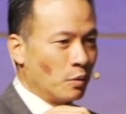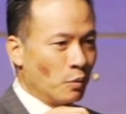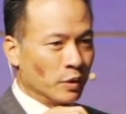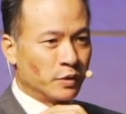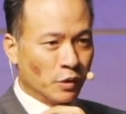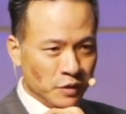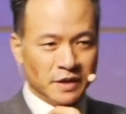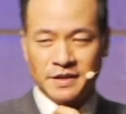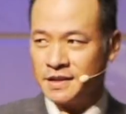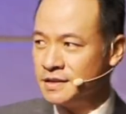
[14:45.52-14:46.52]
我都已
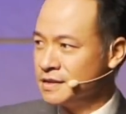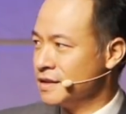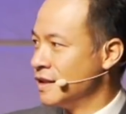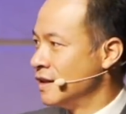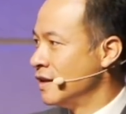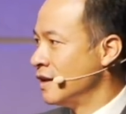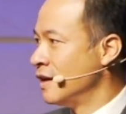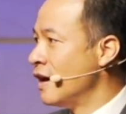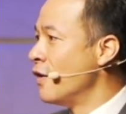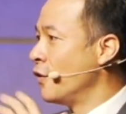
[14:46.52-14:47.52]
经。
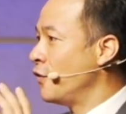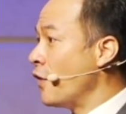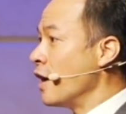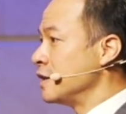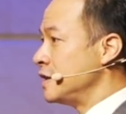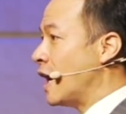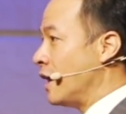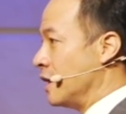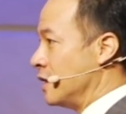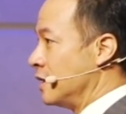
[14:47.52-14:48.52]
放下
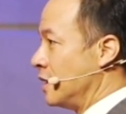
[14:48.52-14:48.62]
了